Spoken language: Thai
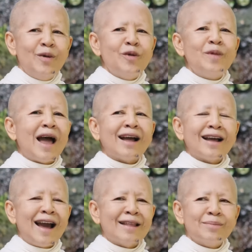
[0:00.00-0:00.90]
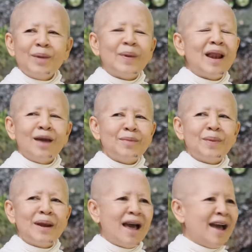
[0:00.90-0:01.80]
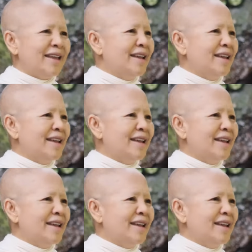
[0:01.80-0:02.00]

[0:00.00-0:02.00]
รูปหลังกันไม่เป็นไรไม่เป็นไร